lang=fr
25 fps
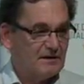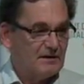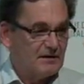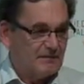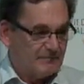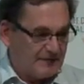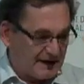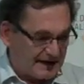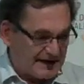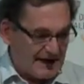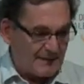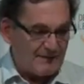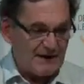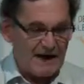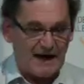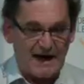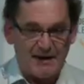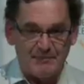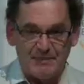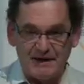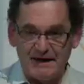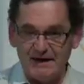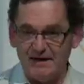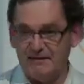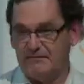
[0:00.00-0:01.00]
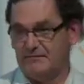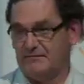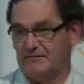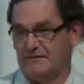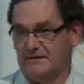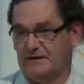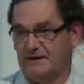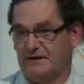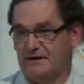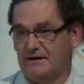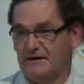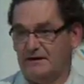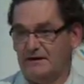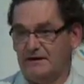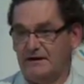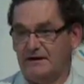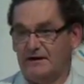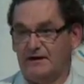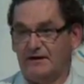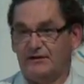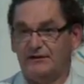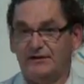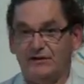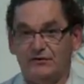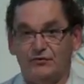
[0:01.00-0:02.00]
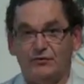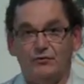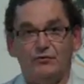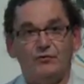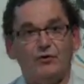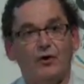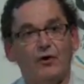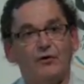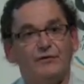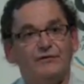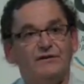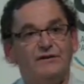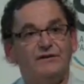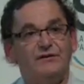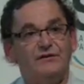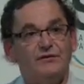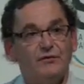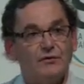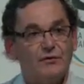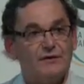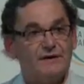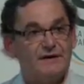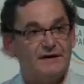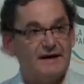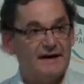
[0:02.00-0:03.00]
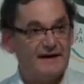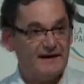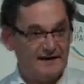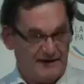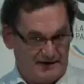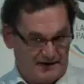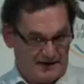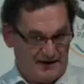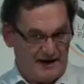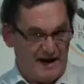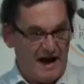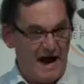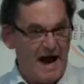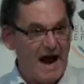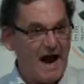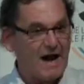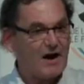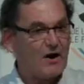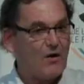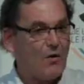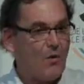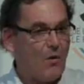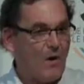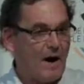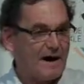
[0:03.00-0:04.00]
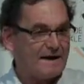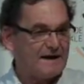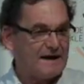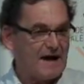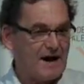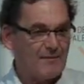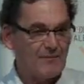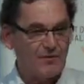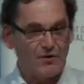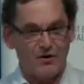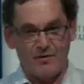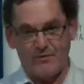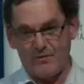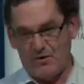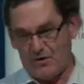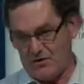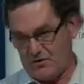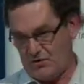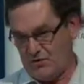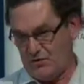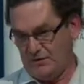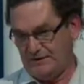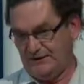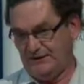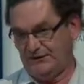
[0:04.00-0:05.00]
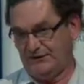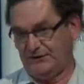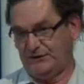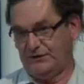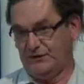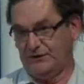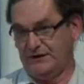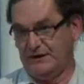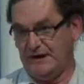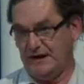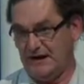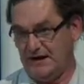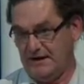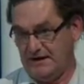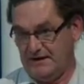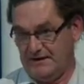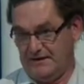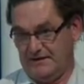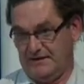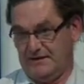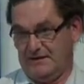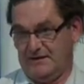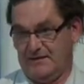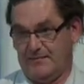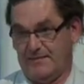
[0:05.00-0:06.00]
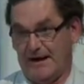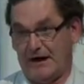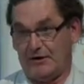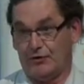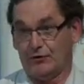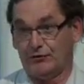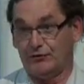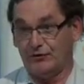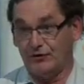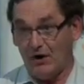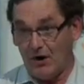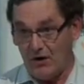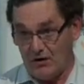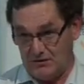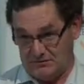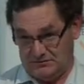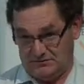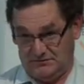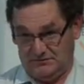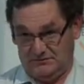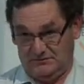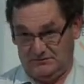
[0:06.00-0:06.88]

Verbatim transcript: Myriam l'a rappelé, c'est une transition qui est incroyablement conditionnée par le temps.